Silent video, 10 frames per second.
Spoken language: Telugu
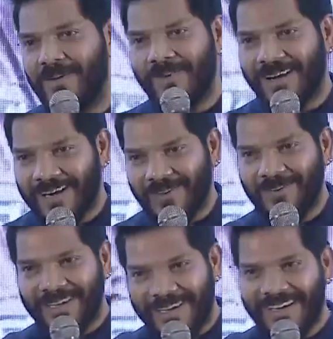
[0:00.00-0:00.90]
మీరేం
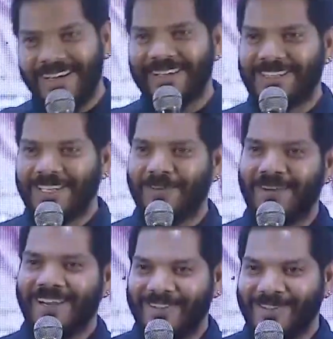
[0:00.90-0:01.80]
మాట్లాడుకుంటారనే ఇంట్రెస్ట్
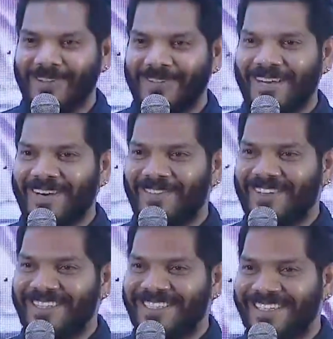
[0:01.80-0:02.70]
ఎక్కువ కలుగుతుంది మాకు
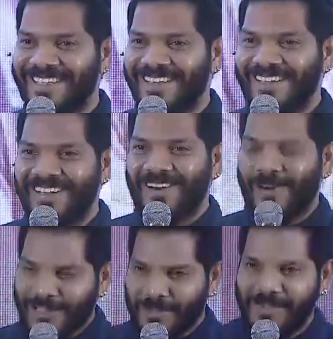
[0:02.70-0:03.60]
అప్పటి నుంచి
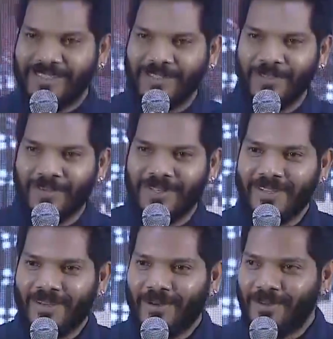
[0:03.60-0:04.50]
ఆల్ ది బెస్ట్ యూ
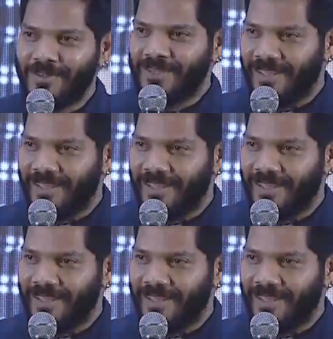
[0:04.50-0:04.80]
ప్రీతి యూ లుక్స్